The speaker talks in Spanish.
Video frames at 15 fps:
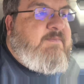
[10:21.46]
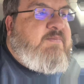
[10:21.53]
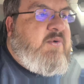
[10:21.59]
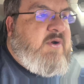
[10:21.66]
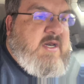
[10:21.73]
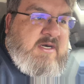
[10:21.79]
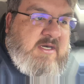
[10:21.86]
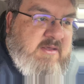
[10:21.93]
por
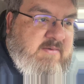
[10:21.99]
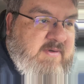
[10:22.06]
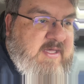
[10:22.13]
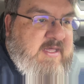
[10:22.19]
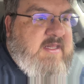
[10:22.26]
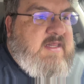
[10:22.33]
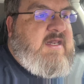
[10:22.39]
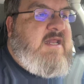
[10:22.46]

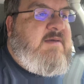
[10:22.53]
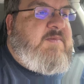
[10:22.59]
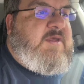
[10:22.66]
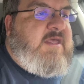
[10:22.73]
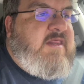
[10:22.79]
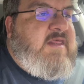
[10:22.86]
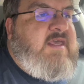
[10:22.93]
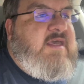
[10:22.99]
arriba de la
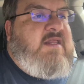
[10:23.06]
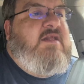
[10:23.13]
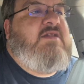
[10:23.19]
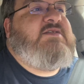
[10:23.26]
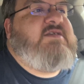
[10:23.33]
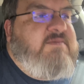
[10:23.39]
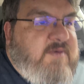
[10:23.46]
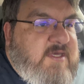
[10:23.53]
media del
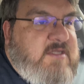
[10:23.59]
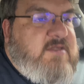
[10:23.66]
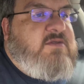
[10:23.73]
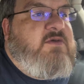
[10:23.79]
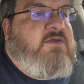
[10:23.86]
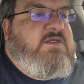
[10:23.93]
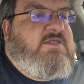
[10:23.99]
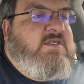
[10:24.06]

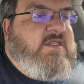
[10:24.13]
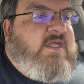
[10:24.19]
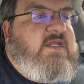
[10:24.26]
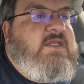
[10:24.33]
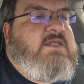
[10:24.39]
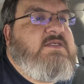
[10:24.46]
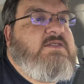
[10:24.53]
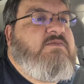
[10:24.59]
segmento de
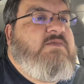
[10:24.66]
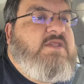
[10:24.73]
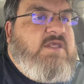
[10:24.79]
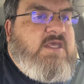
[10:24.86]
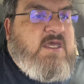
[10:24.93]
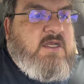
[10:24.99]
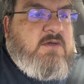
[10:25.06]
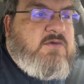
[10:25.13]
sedanes
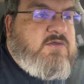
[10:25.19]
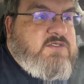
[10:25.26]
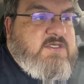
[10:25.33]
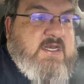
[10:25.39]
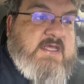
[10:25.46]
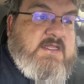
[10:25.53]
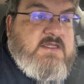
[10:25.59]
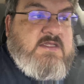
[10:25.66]
medianos,
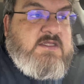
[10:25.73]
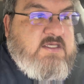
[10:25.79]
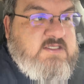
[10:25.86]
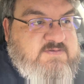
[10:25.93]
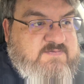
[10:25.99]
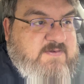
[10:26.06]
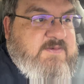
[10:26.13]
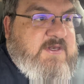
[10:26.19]
grandes,
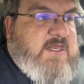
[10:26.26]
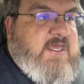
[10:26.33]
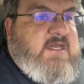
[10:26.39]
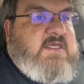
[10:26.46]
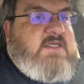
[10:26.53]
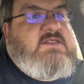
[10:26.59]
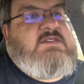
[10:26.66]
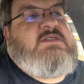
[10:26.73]

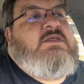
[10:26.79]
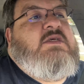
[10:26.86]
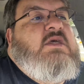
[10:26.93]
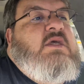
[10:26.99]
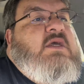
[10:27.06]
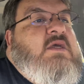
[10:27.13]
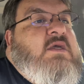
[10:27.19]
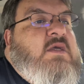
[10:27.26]
familiares.
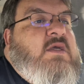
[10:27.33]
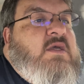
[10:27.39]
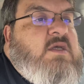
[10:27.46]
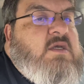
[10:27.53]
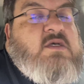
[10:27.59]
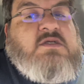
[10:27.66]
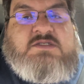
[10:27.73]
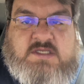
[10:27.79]

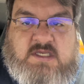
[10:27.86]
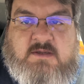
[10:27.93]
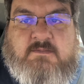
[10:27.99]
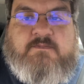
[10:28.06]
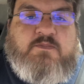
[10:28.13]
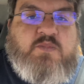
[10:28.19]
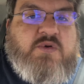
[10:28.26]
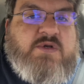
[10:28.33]
Sí,
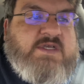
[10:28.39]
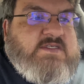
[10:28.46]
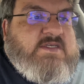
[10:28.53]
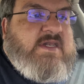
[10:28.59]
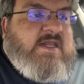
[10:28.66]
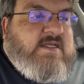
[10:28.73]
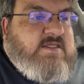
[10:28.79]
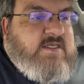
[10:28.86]
porque es
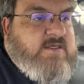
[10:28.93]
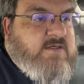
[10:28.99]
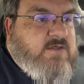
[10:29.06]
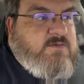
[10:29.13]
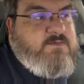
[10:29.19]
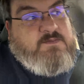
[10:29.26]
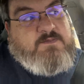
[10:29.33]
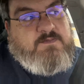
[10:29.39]
eléctrico,
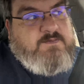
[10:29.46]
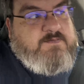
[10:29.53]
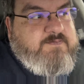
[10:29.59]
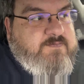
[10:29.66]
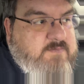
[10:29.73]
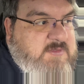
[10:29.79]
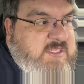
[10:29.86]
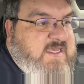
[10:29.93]

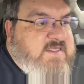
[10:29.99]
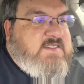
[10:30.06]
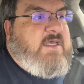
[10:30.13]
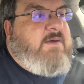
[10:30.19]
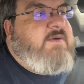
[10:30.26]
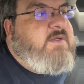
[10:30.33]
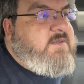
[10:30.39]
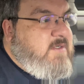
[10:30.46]
ya
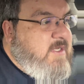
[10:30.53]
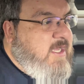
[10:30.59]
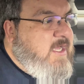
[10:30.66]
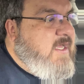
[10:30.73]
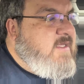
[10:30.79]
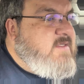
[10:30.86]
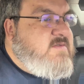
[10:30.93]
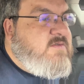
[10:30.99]
saben,
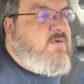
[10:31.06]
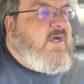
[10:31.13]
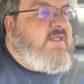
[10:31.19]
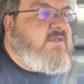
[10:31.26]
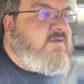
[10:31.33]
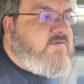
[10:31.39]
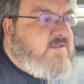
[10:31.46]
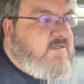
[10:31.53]
a
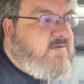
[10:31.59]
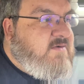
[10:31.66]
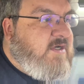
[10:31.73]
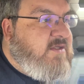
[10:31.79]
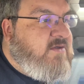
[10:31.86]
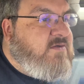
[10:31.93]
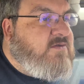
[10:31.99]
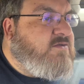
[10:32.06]
4 o 5
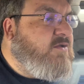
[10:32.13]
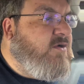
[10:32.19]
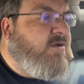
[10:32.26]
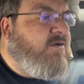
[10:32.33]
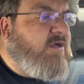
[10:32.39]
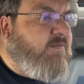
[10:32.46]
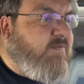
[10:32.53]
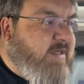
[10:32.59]
años todo lo
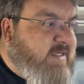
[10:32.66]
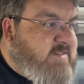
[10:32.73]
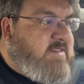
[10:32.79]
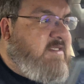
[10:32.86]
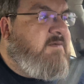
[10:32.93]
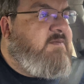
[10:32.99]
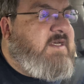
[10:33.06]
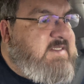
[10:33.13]
que pagaste
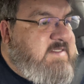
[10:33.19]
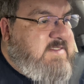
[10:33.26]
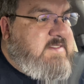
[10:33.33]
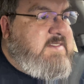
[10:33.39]
de más